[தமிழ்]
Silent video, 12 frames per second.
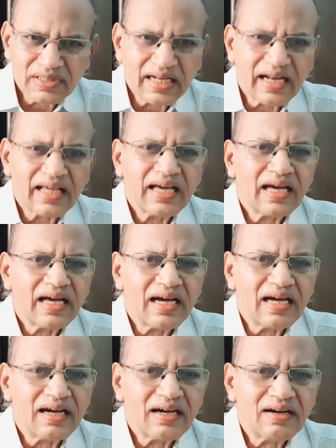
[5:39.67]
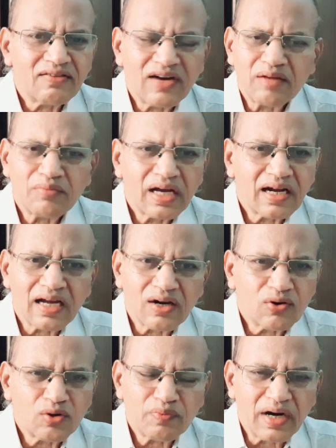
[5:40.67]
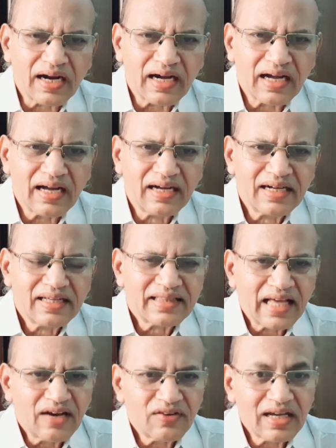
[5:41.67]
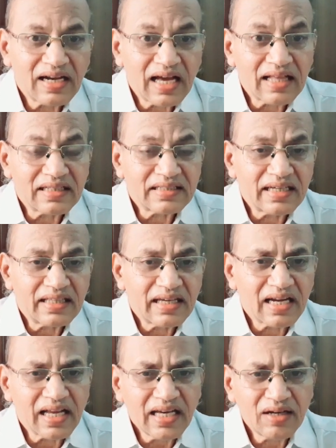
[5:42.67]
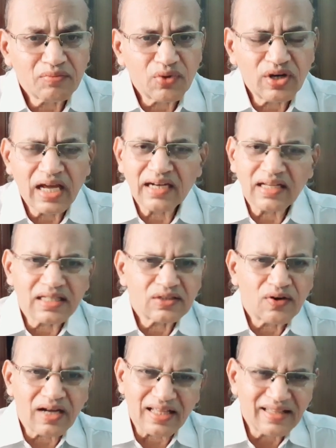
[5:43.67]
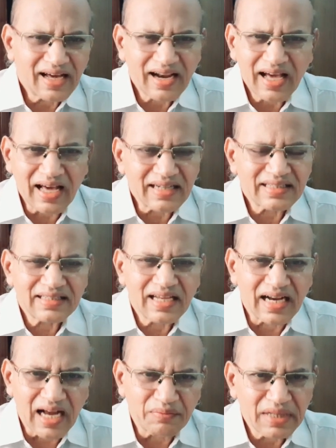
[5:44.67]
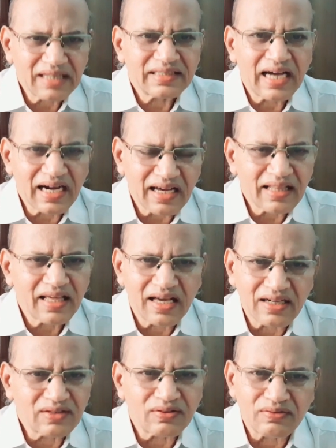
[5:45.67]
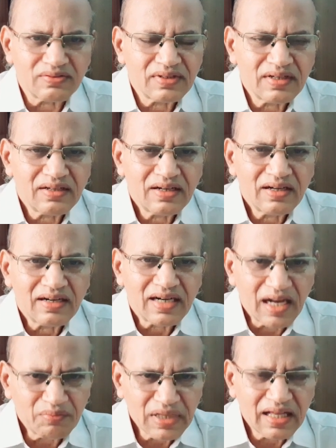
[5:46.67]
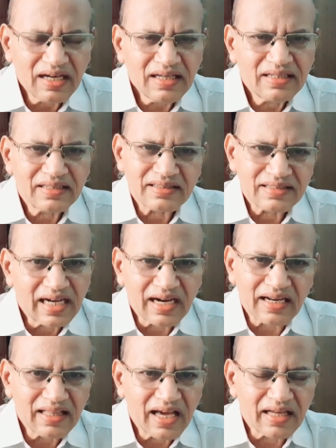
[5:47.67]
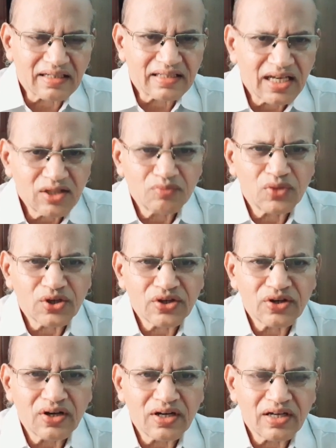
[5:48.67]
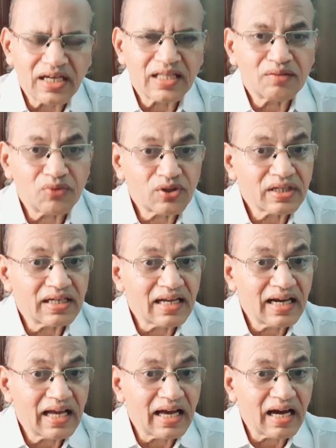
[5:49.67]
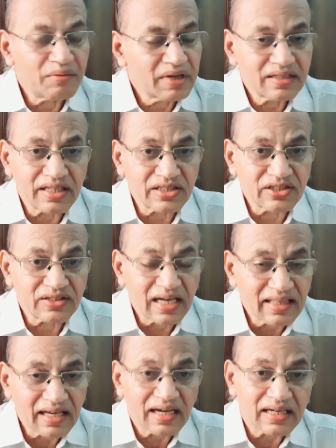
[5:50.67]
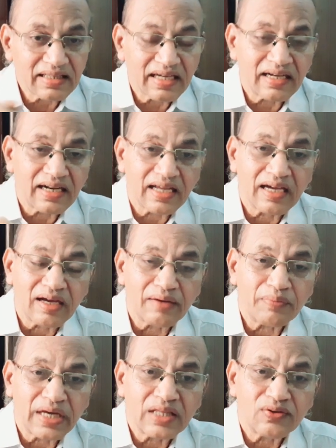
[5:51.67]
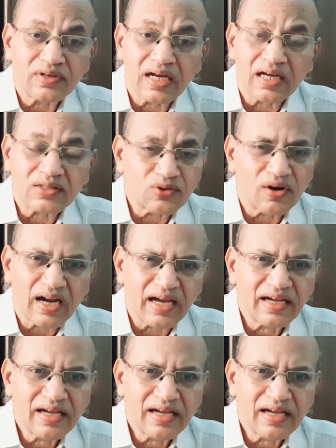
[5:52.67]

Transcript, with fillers: நிறைய விளம்பரங்கள் கொடுப்பாங்க தேவையில்லாத செய்திகளை முன்னே நிறுத்துவார் அதெல்லாம் அரசியல் நாம் தான் ஜாக்கிரதையாக இருக்கணும் நாம் தான் ஜாக்கிரதையாக இருக்கணும் எது முக்கியம் எது முக்கியம் இல்லை அப்படின்னு தெரிஞ்சுக்கணும் அதுக்காக தான் இன்றைய பதிவு நான் சொல்கிறேன்